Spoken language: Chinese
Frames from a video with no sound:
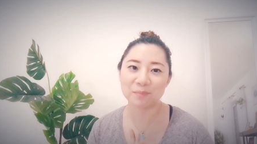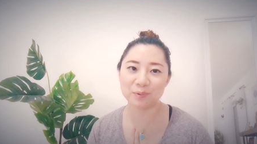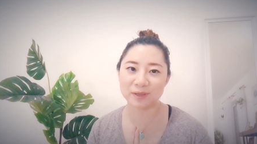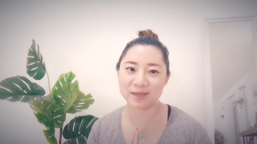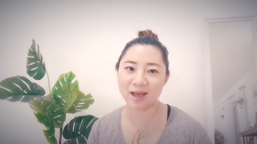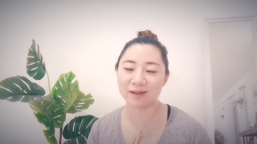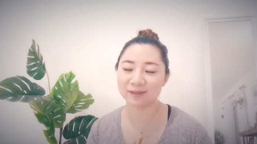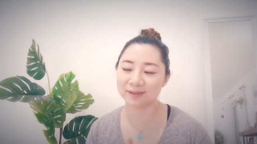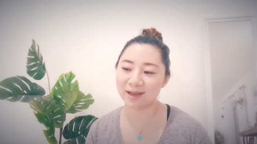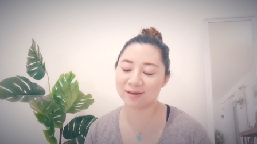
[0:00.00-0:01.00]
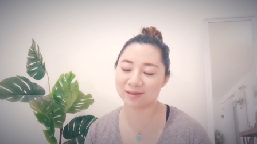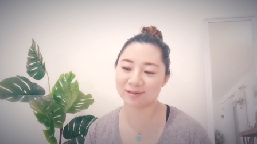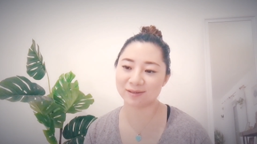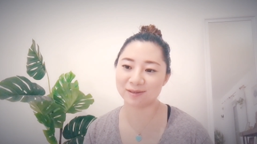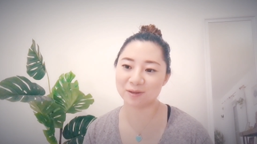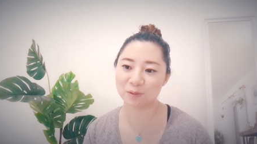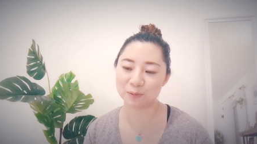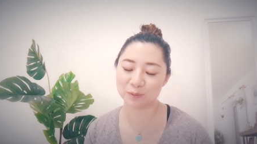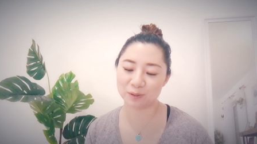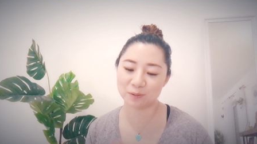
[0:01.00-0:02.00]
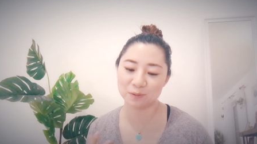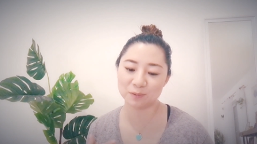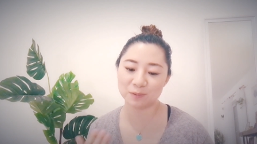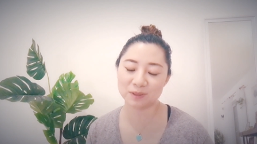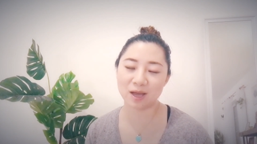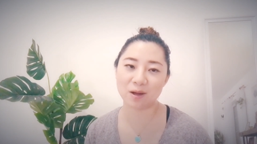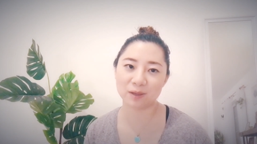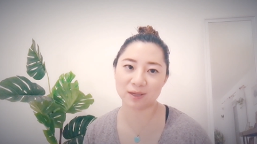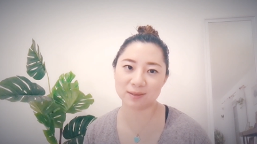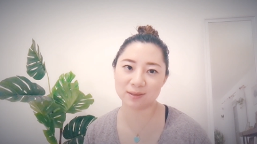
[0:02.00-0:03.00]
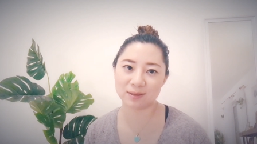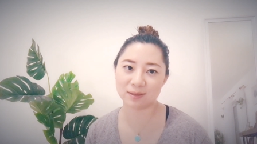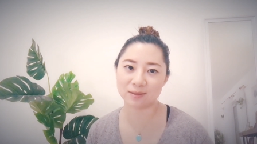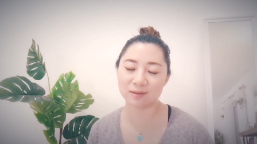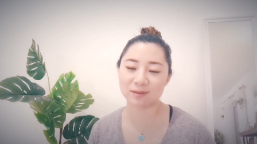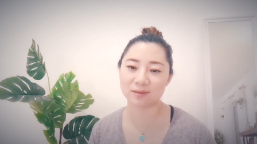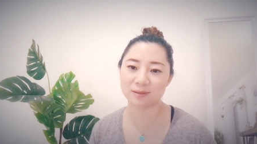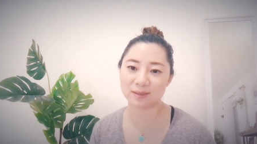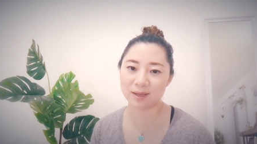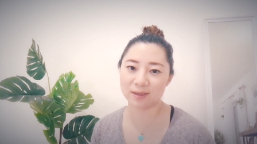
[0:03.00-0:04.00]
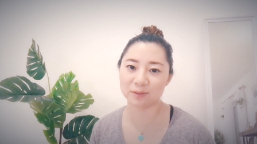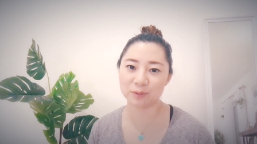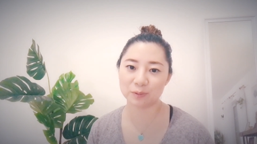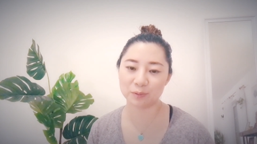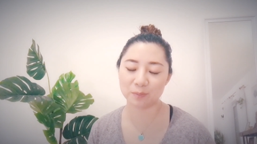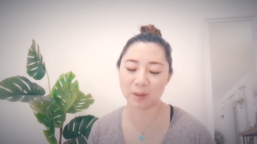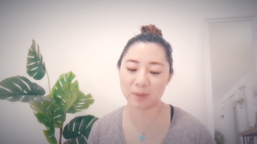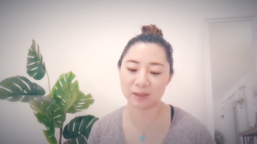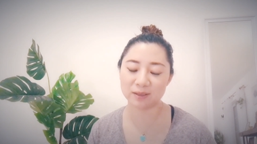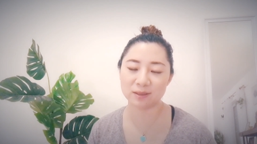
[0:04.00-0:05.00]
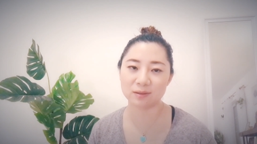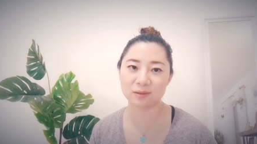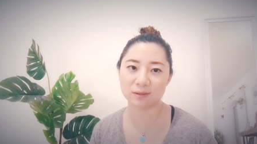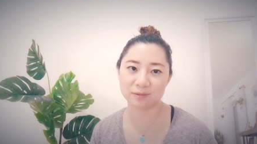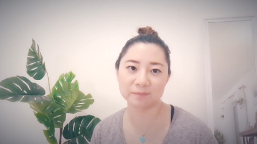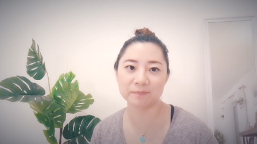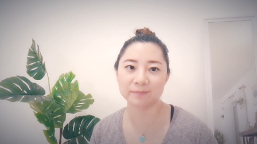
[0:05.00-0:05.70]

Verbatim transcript: 不一样的，但是我觉得我我想要给自己一个时间去慢慢的晋升，